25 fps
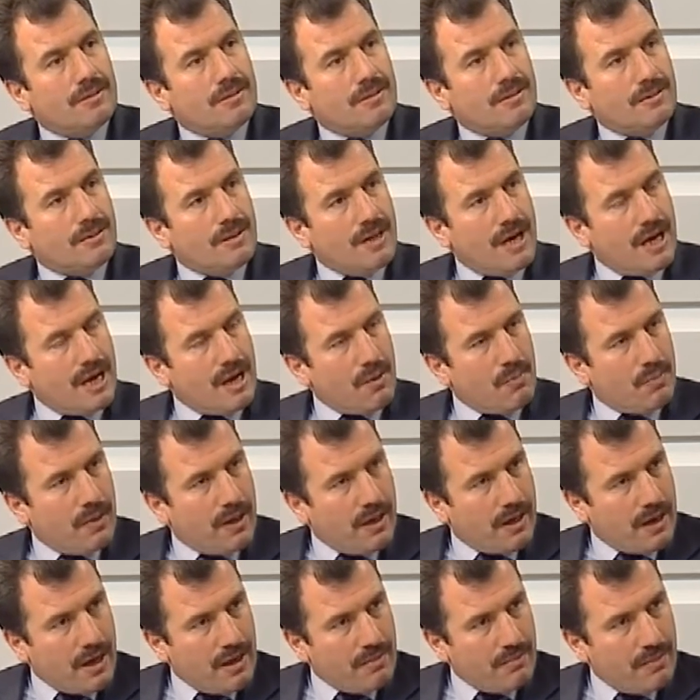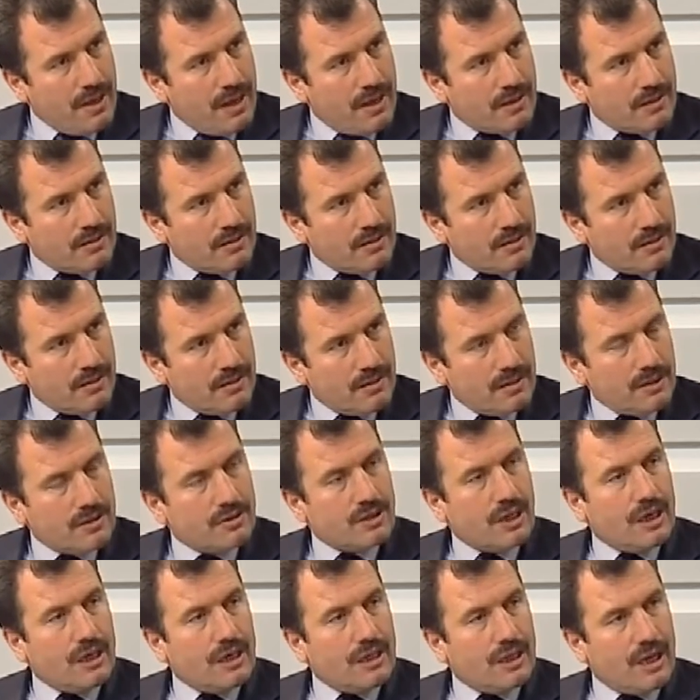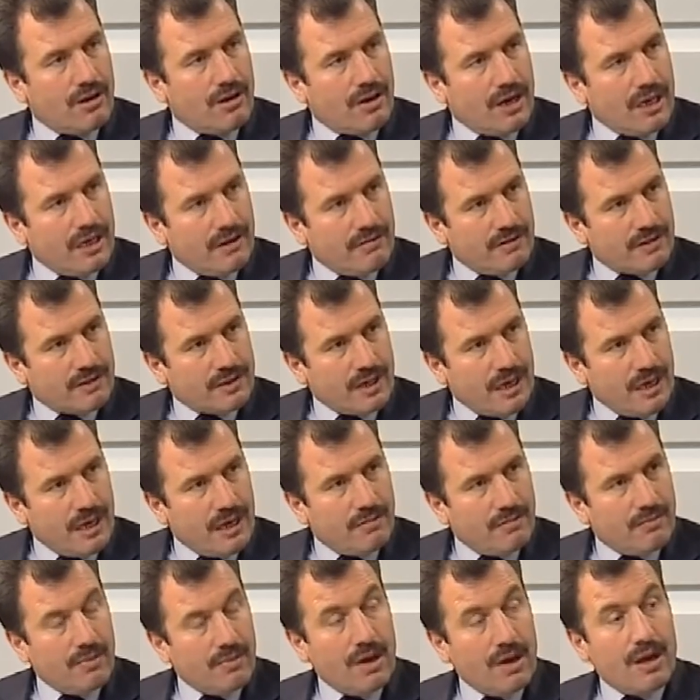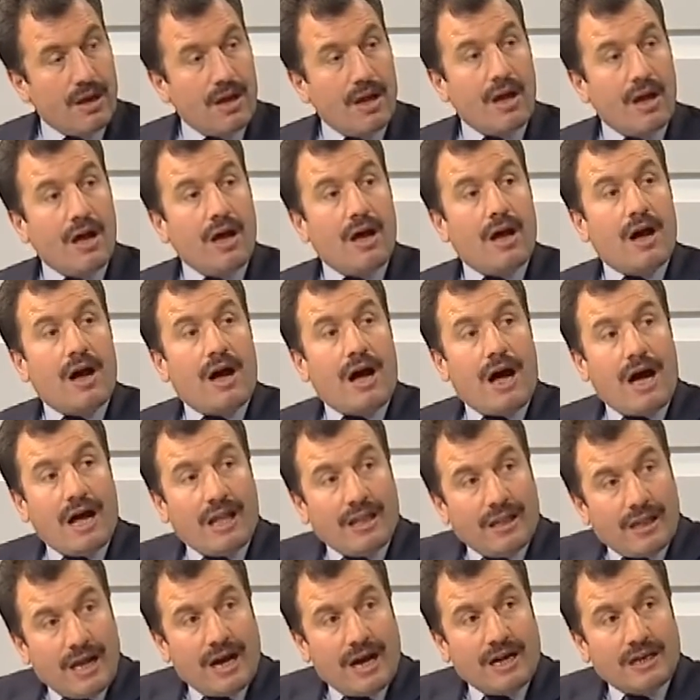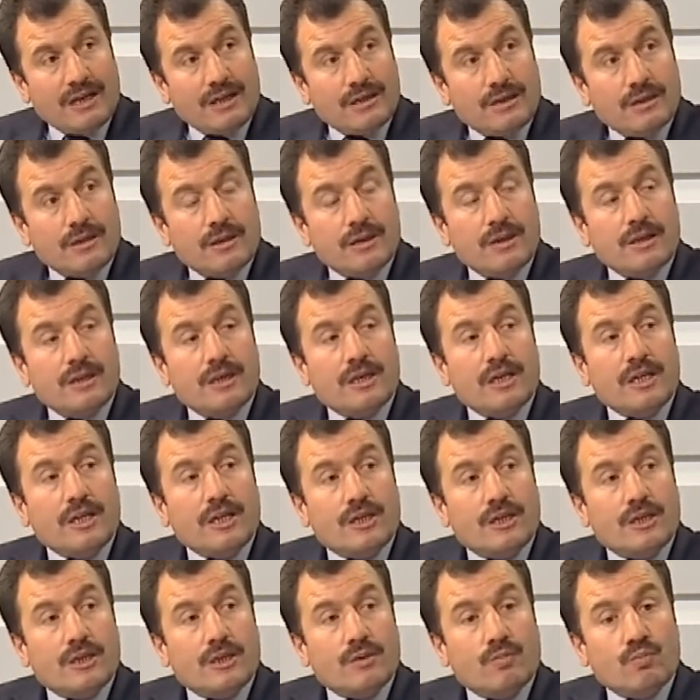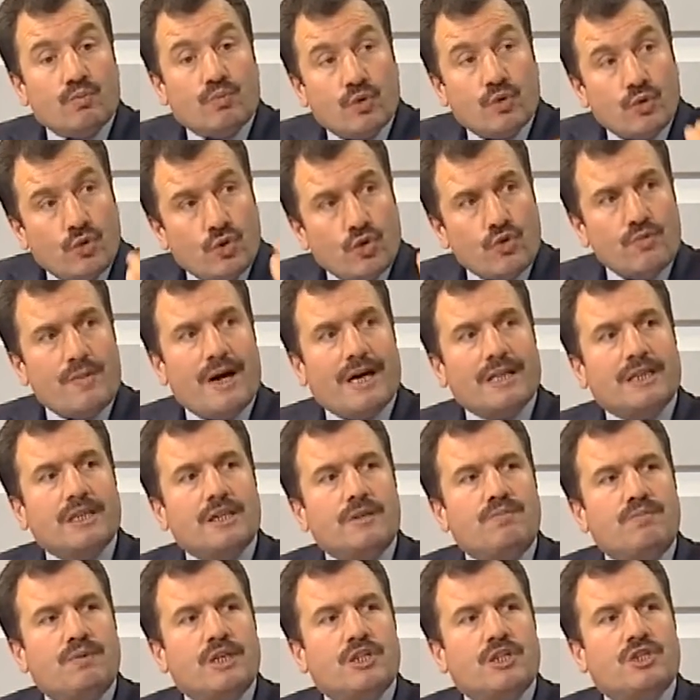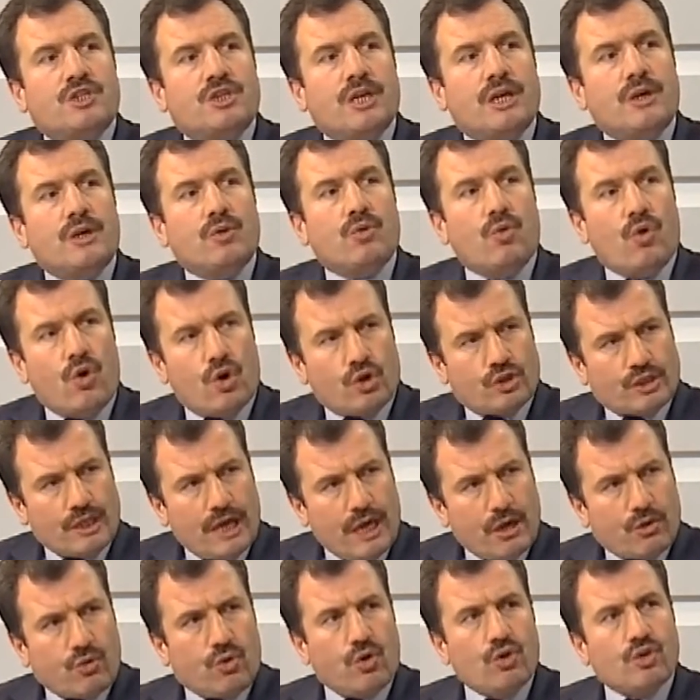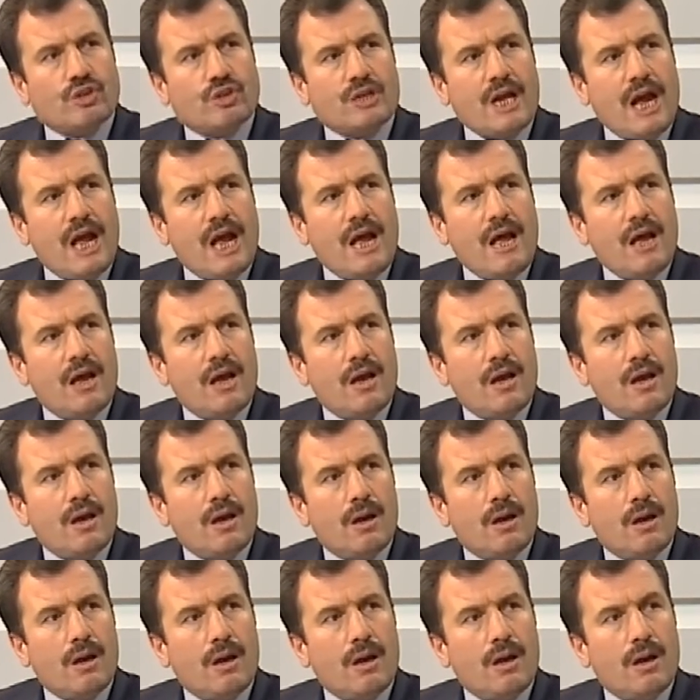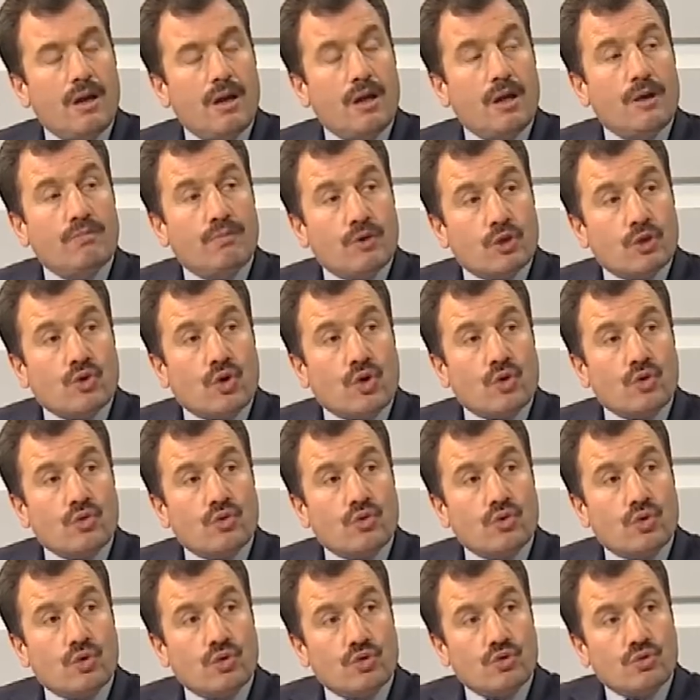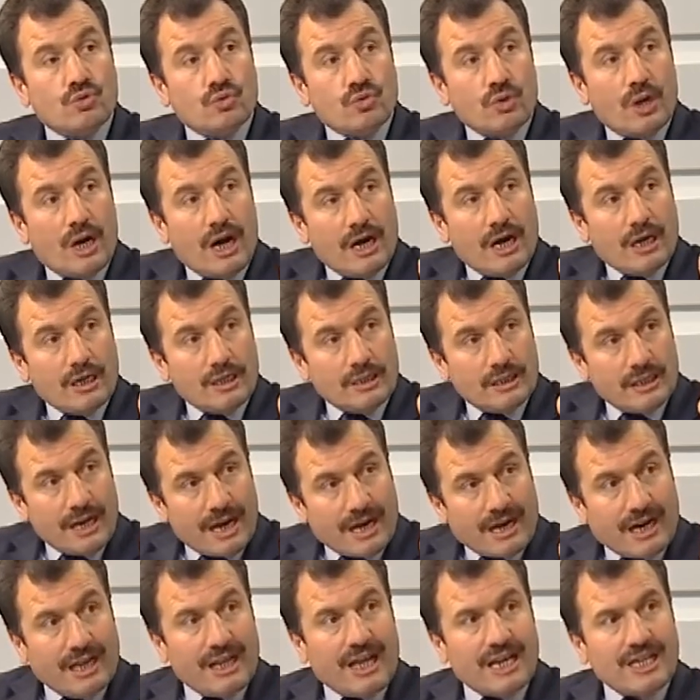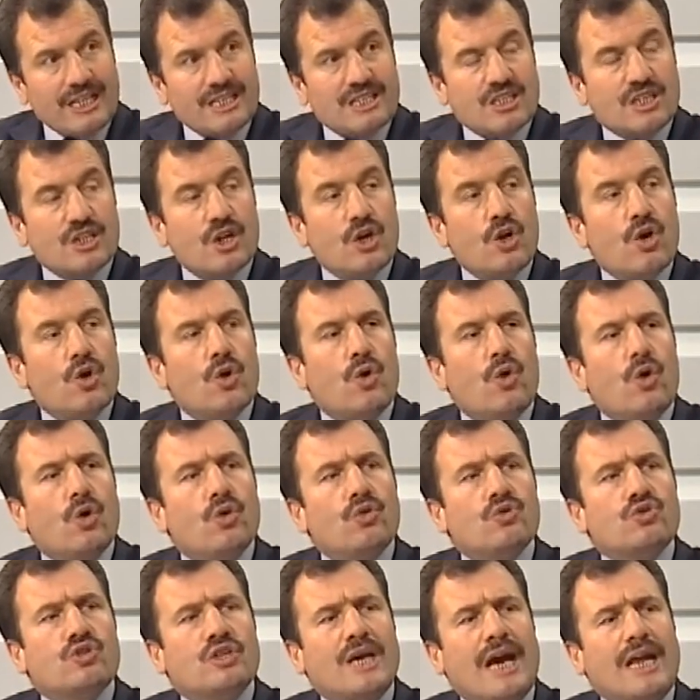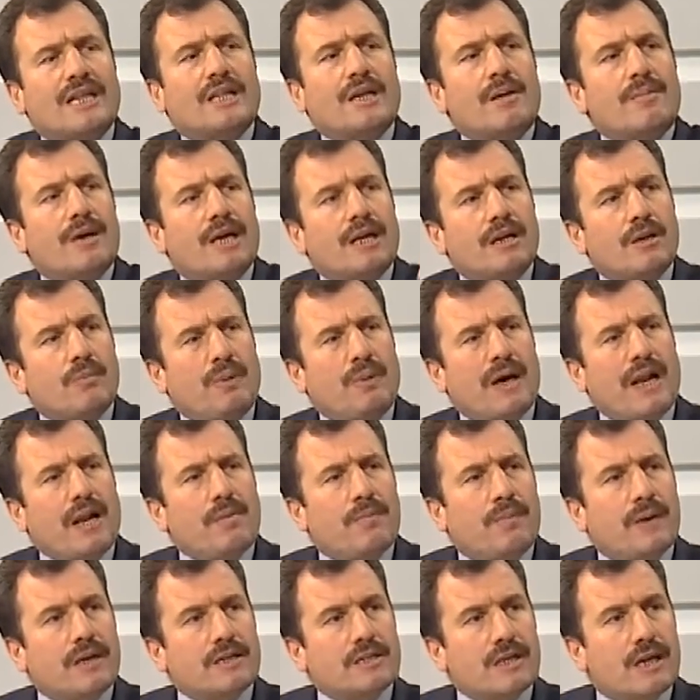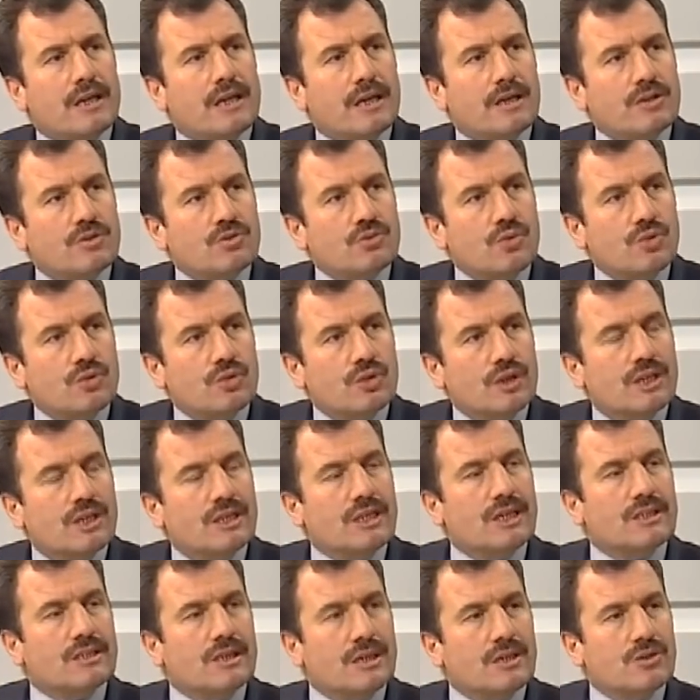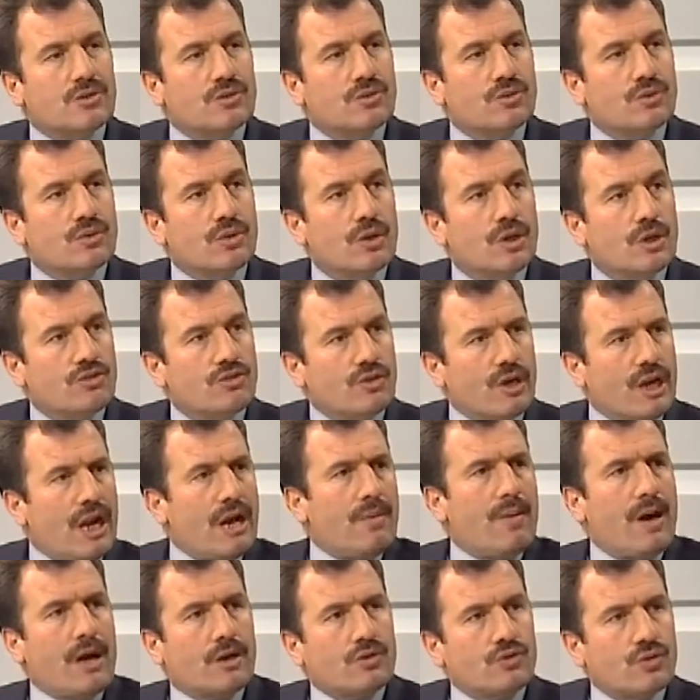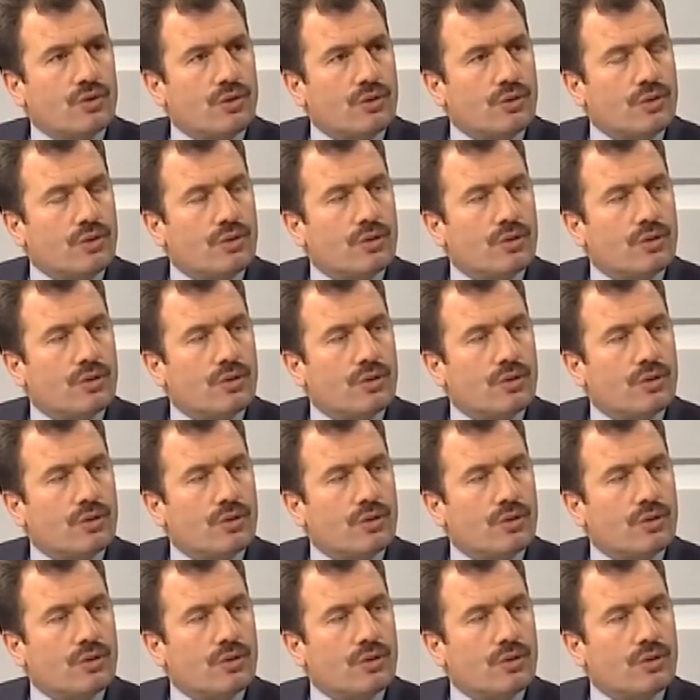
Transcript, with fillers: Yani peygamber sallallahu aleyhi ve sellem Allah'ın buyurmadığı bir şeyi ortaya koysa biz onu diyor yakalarız onun şah damarını paramparça ederiz diyor. Keseriz diyor. Cenab-ı Hak söylüyor.